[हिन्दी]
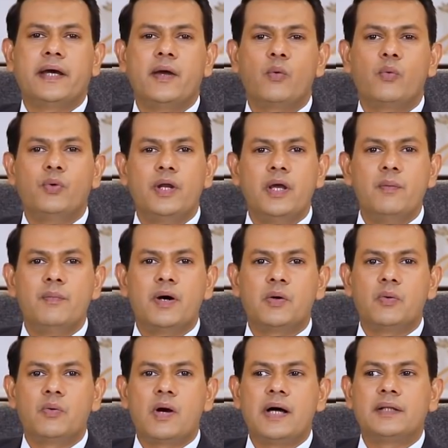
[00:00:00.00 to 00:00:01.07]
हैं उन्हीं
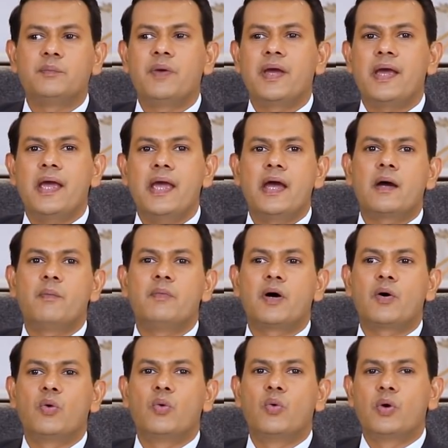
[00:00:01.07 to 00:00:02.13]
मखलूक में एक
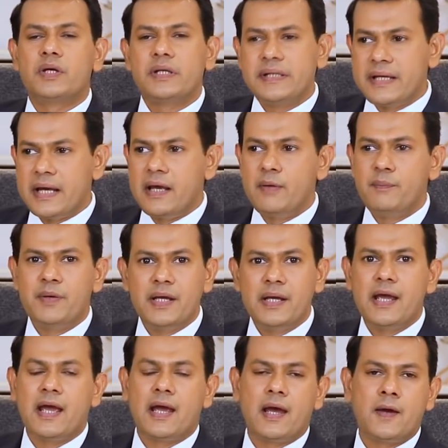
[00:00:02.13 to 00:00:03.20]
मखलूक ये भी
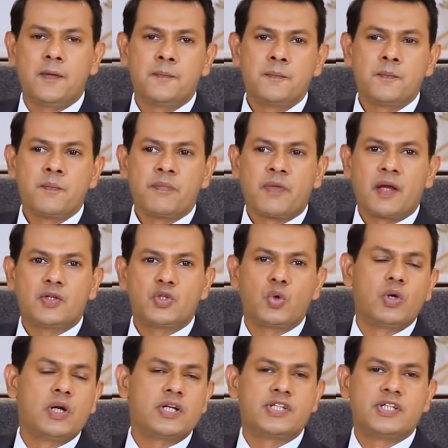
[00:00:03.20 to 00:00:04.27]
है
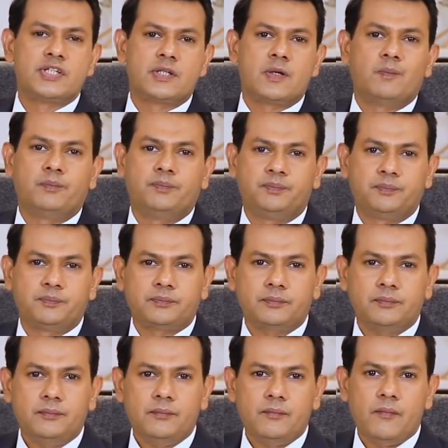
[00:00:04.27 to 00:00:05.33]
सोलर सिस्टम
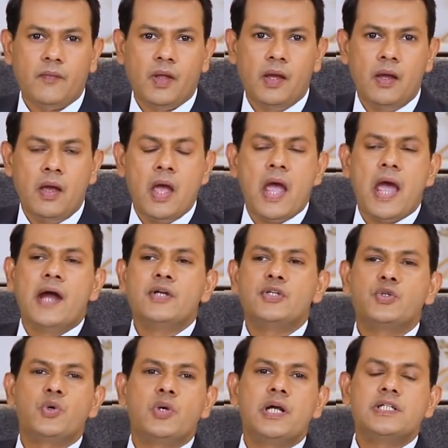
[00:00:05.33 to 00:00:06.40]
एंड
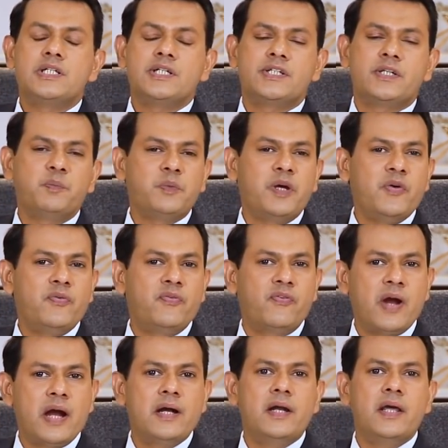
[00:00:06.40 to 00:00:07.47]
सोलर सिस्टम के
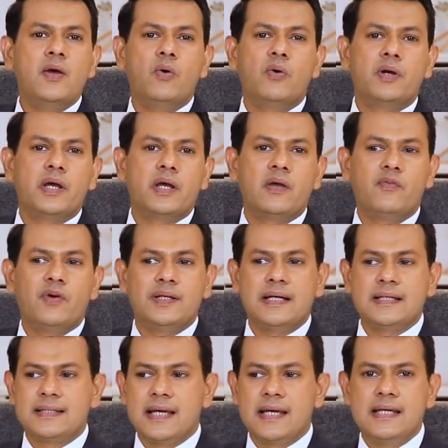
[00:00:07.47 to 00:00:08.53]
फ्रेंडली होने की
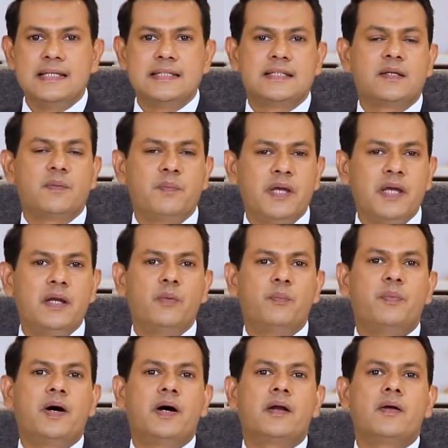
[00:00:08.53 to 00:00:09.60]
वजह से ही ज़मीन
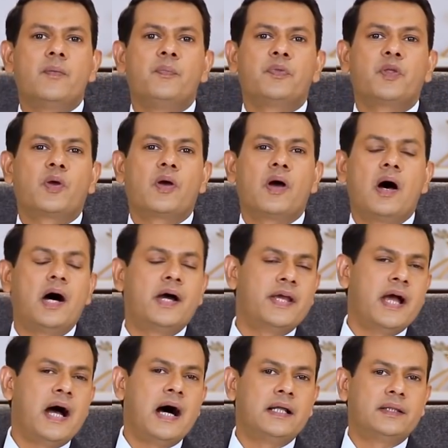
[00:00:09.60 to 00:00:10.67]
पर
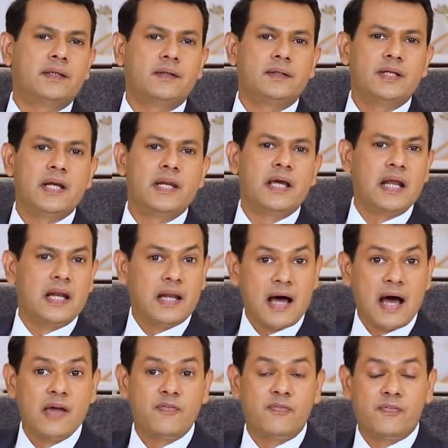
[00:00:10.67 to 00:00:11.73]
हयात यानी कि
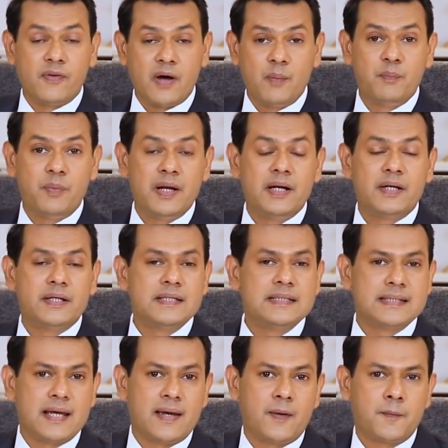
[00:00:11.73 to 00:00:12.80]
लाइफ
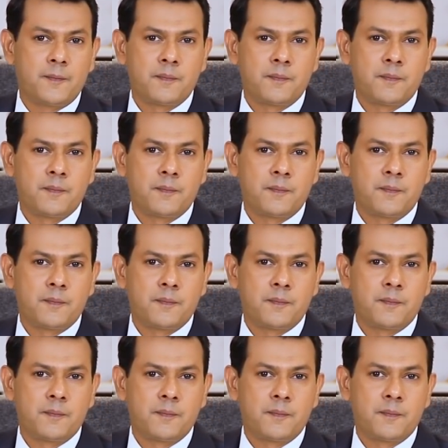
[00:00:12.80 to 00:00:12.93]
अबिलिटीज़ हैं